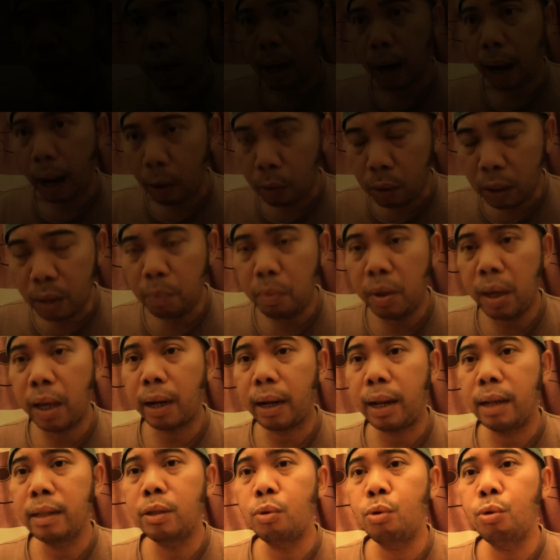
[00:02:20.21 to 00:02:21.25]
Kalau
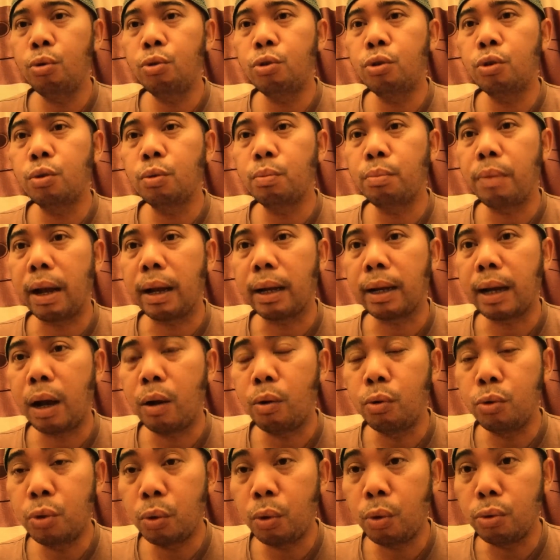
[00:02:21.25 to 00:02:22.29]
dibiarkan terus,
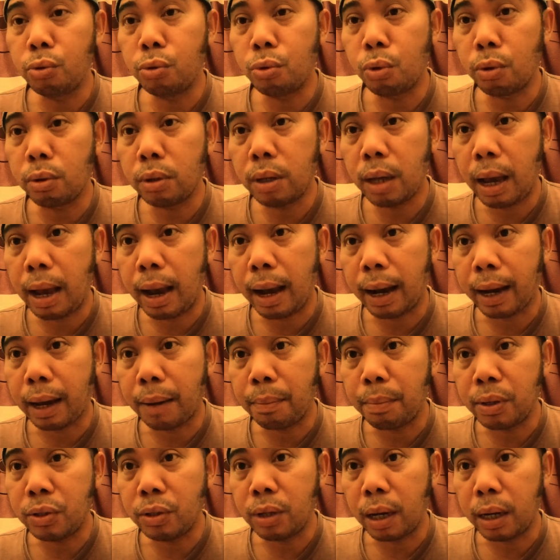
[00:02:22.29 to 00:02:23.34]
maka ujung-ujungnya akan
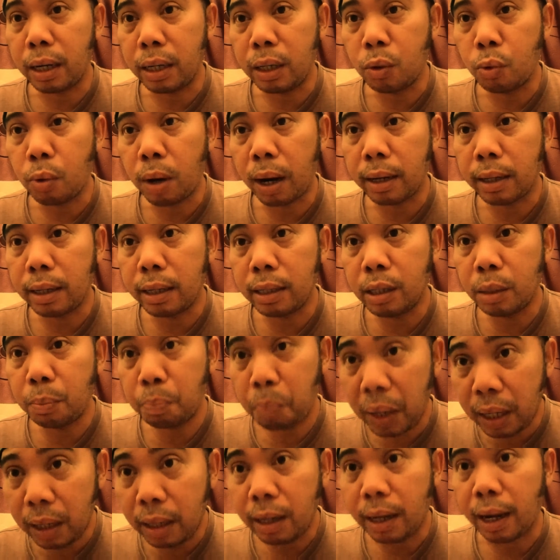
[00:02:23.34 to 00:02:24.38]
menjadi urat
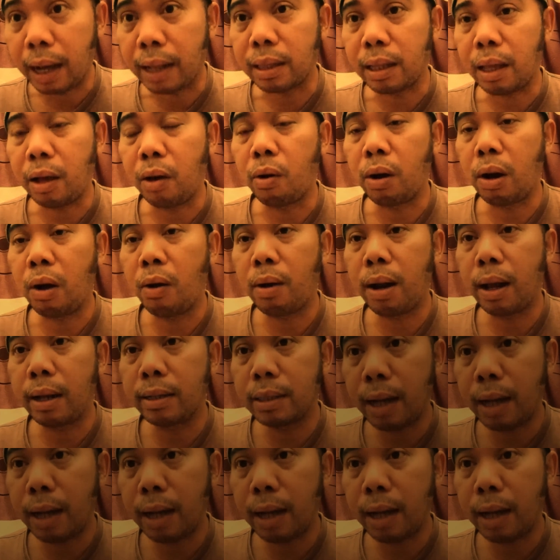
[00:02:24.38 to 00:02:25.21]
kejepit, kata orang-orang